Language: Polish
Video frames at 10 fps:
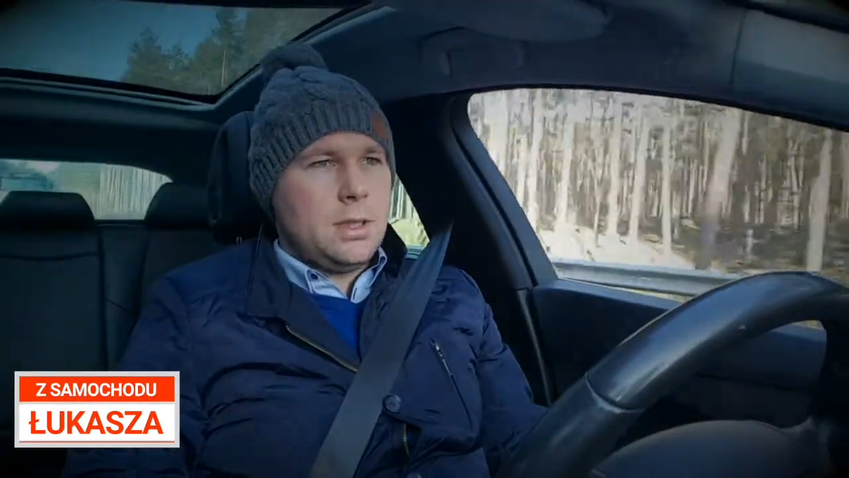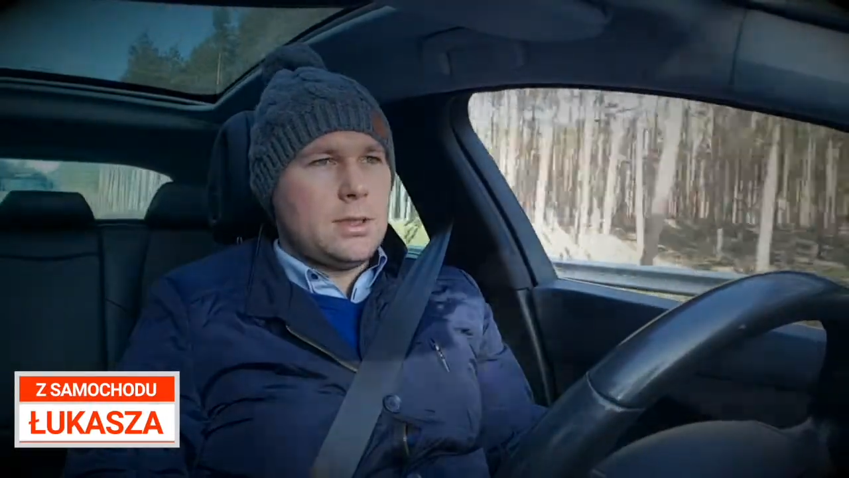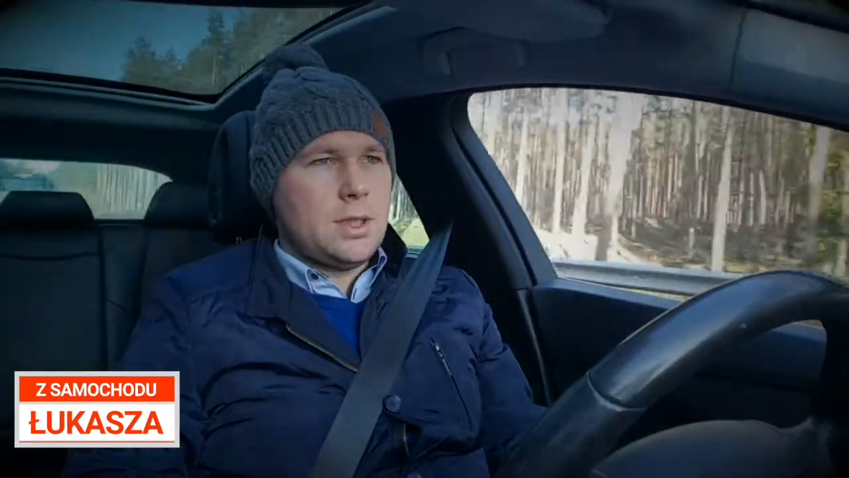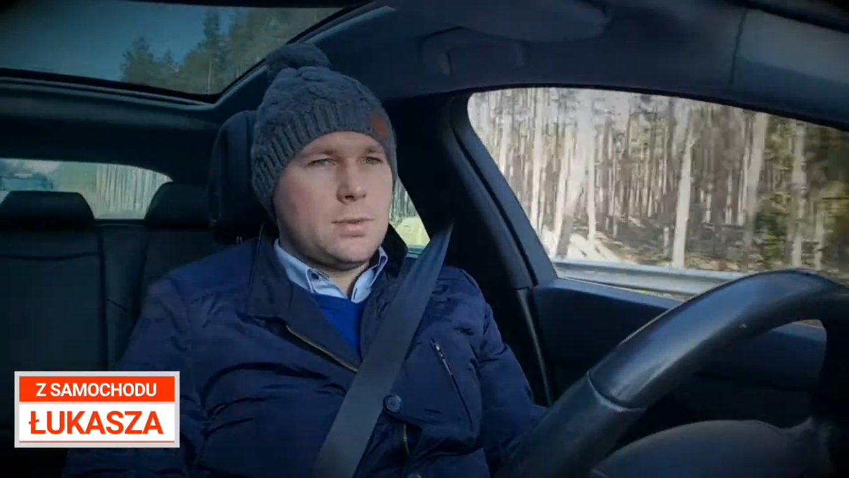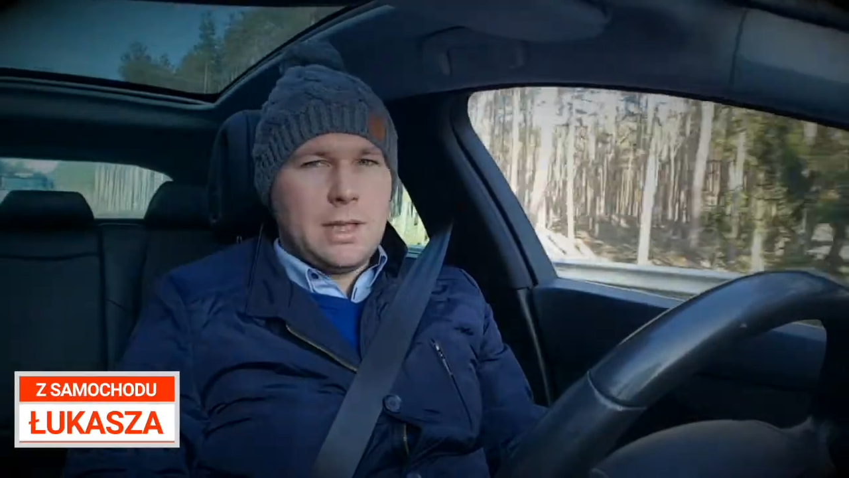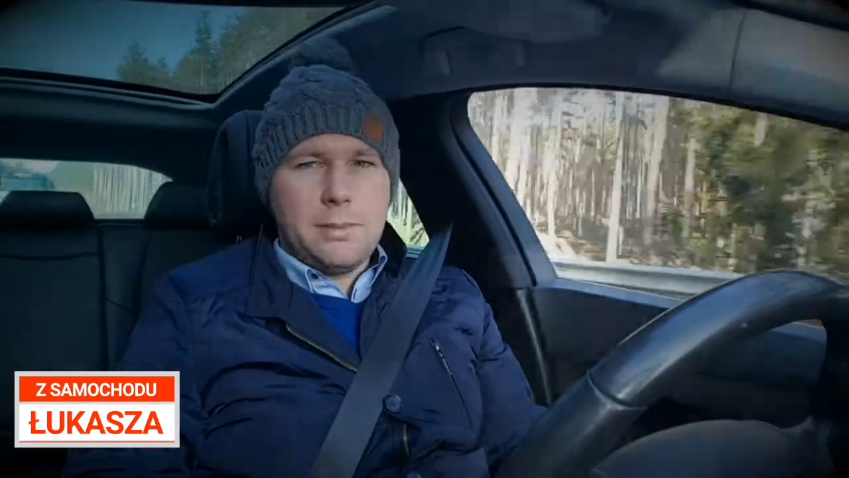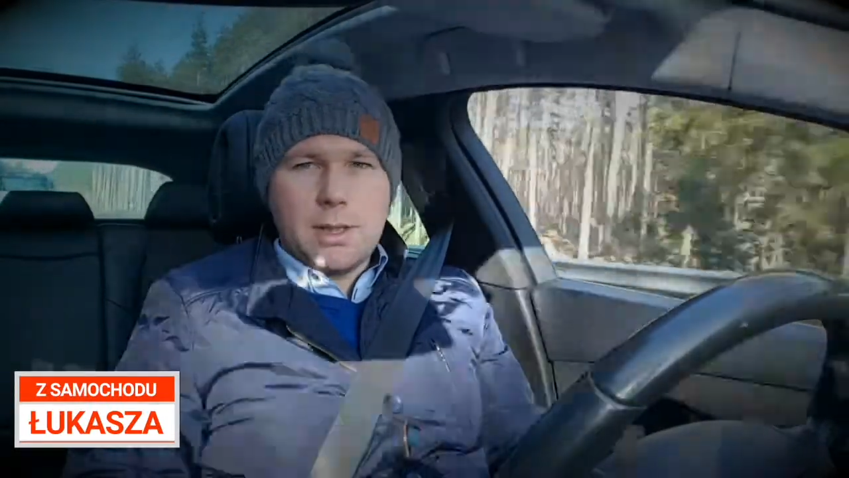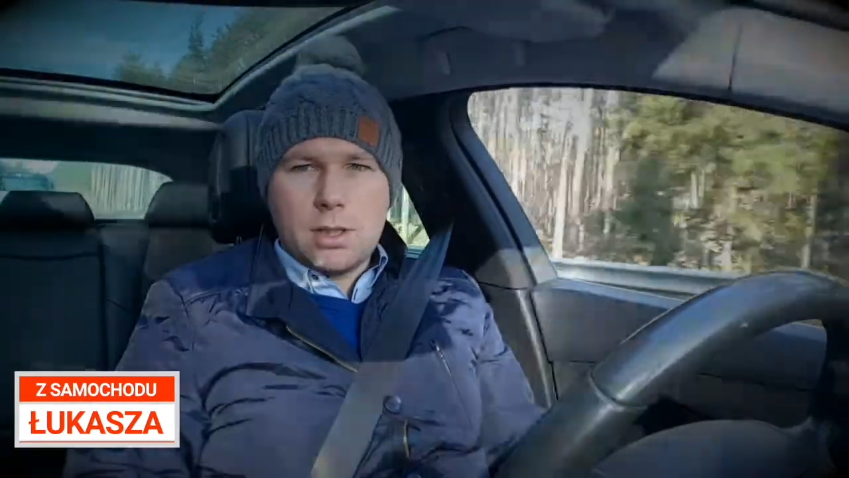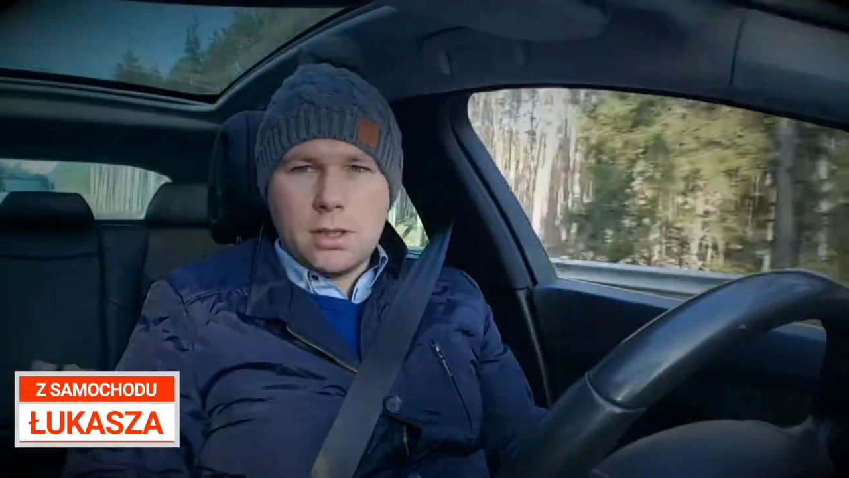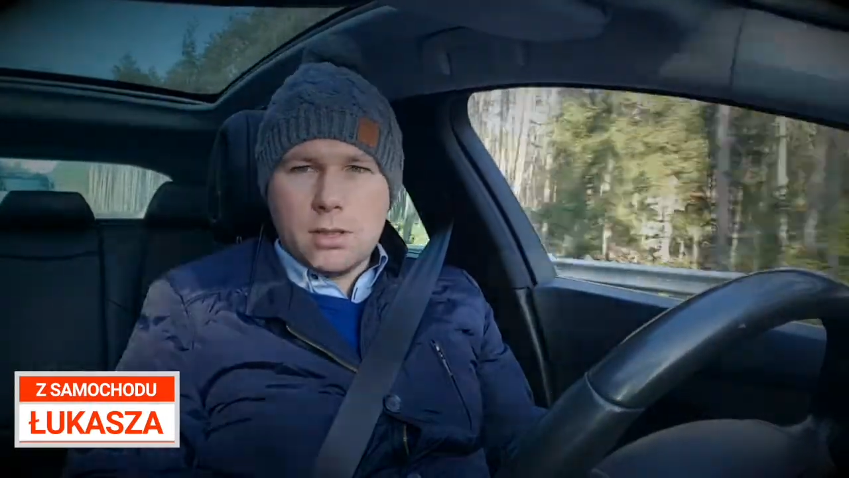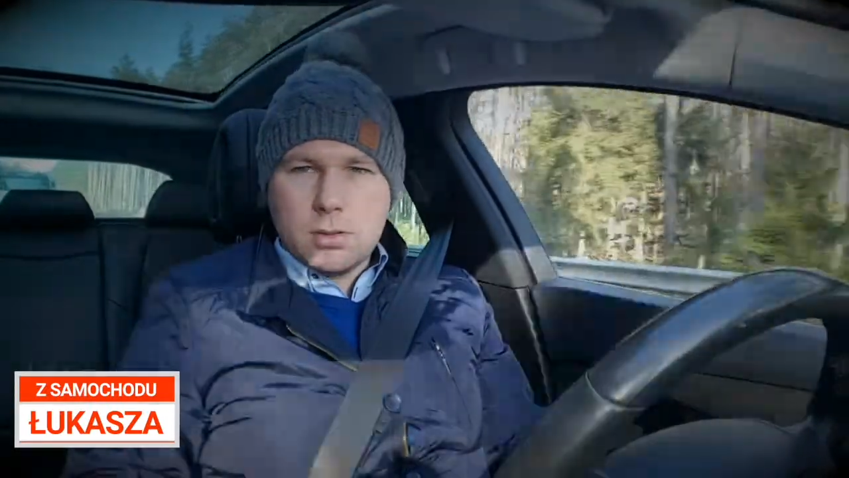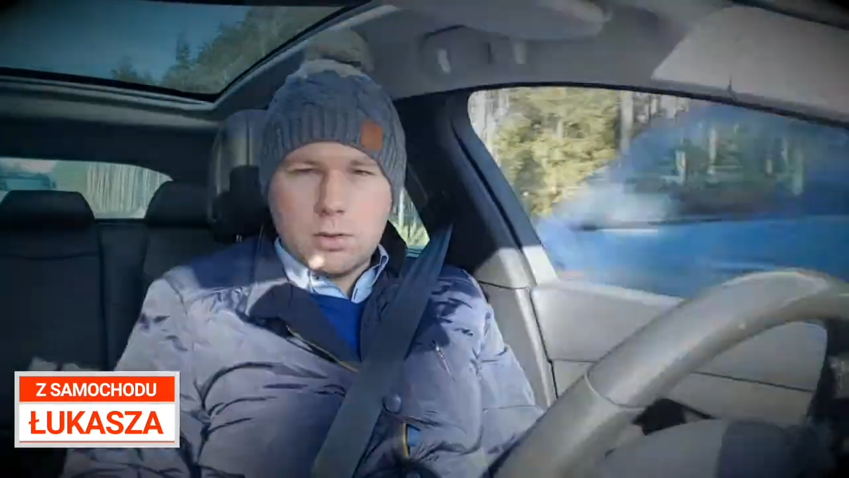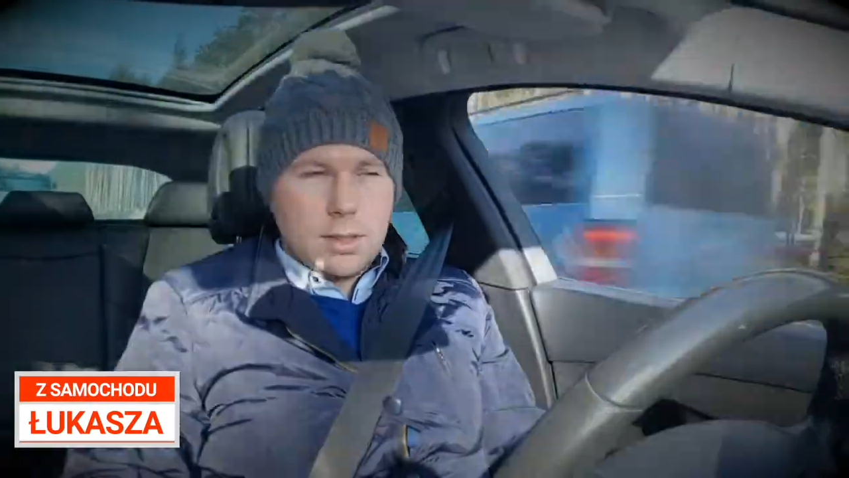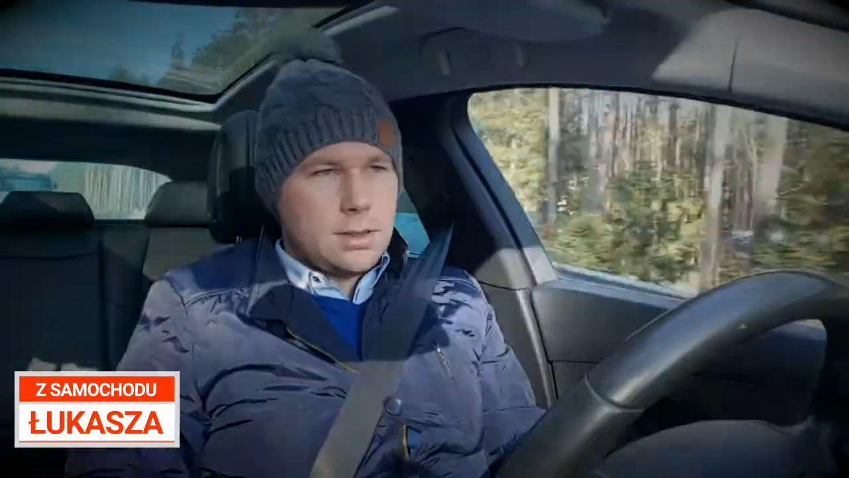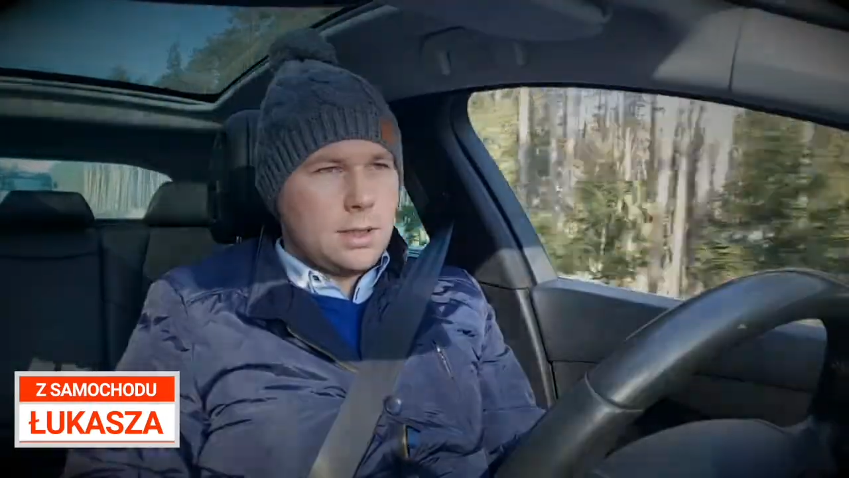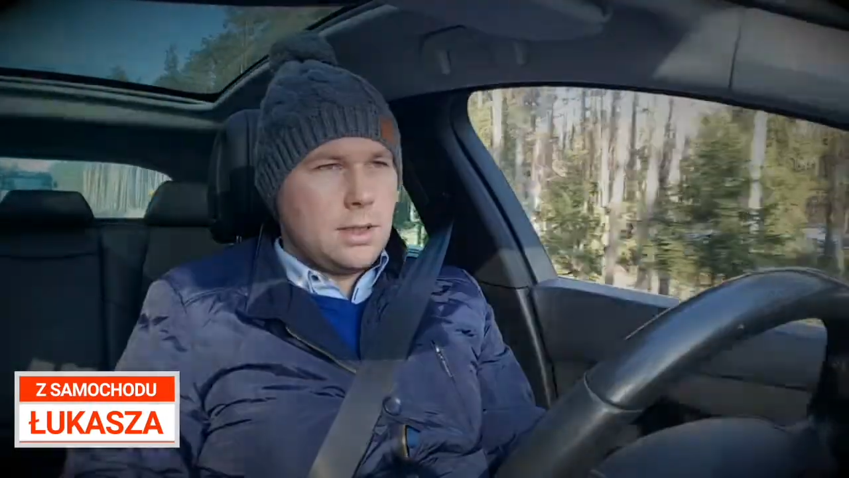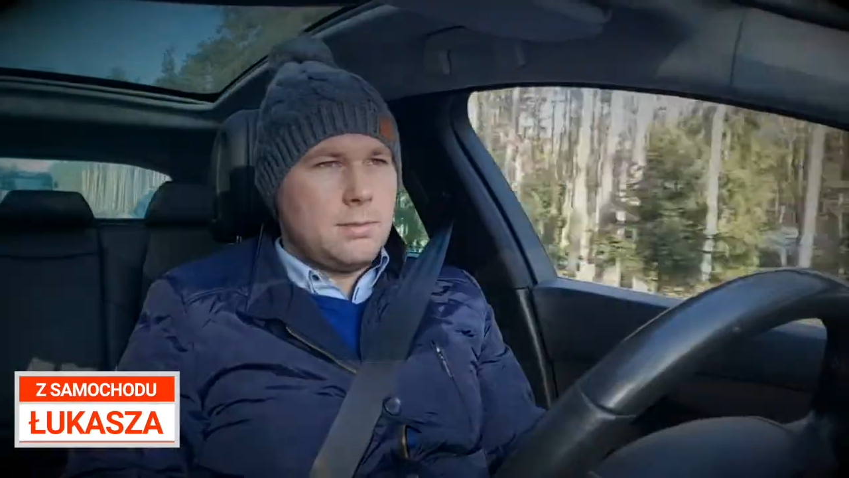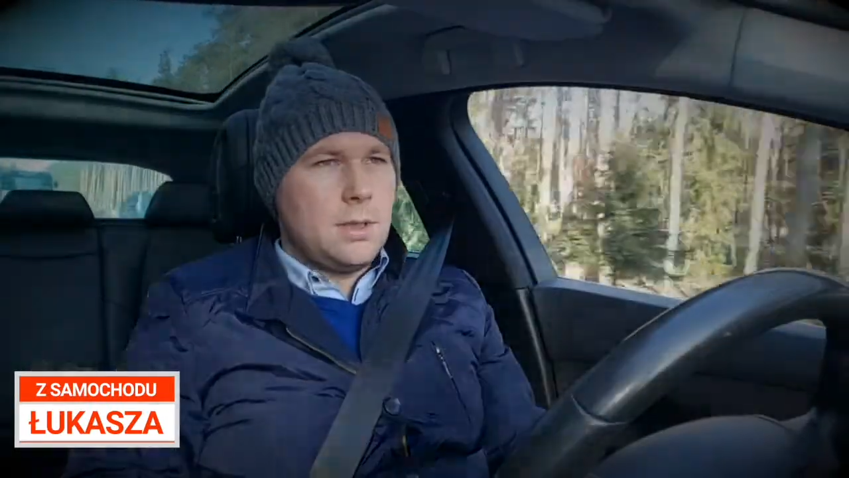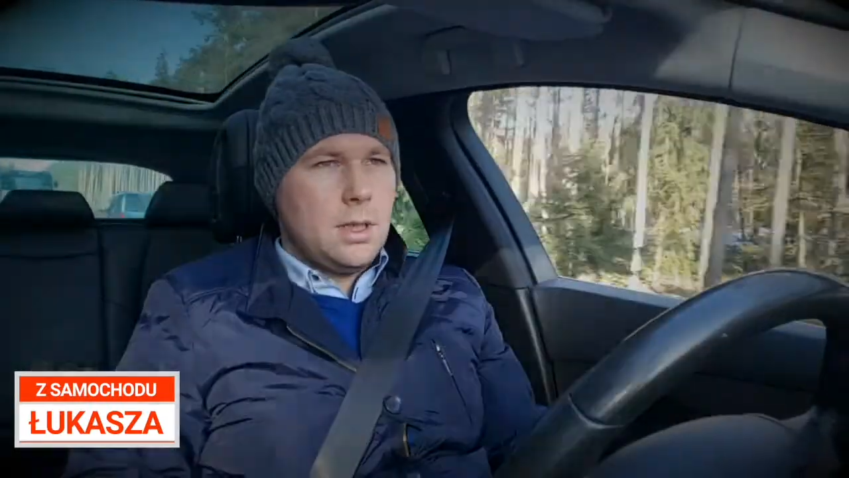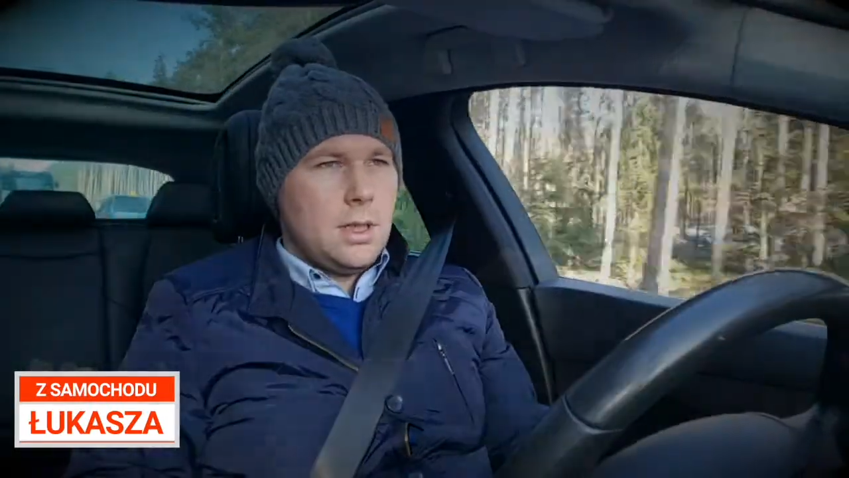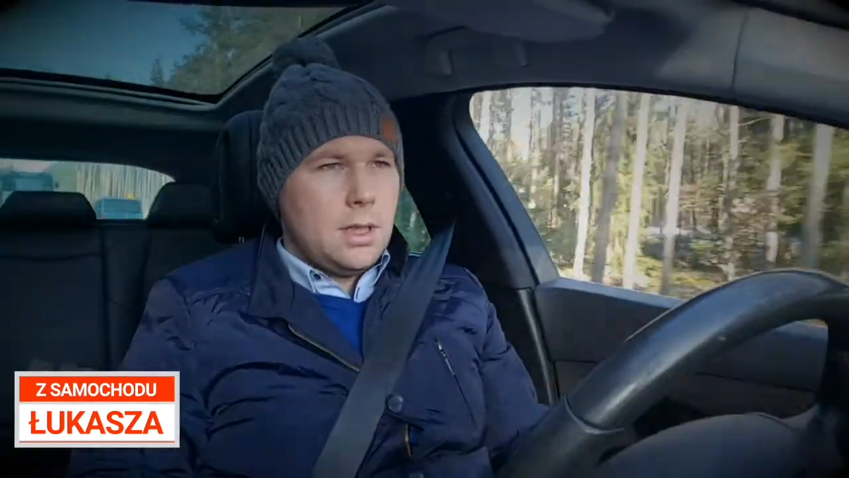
jesteśmy najbardziej konkurencyjnym